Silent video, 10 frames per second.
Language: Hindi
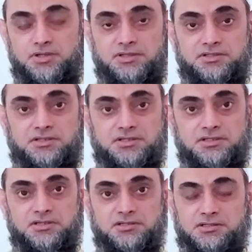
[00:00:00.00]
करने का तरीका ये
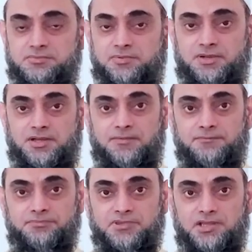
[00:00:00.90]
है कि सबसे पहले
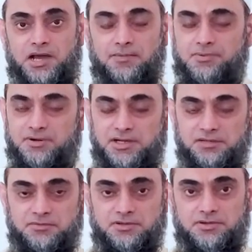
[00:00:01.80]
आप
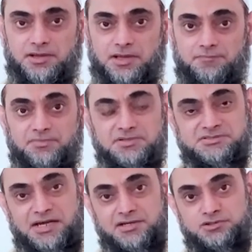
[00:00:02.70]
राइट वे अपनी
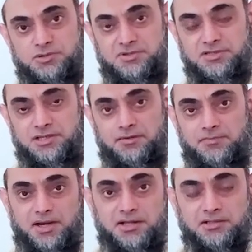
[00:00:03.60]
साइड्स को बदलें
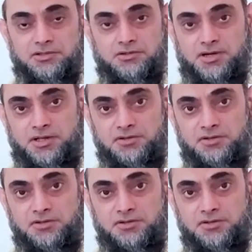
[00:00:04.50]
बैठे हैं तो खड़े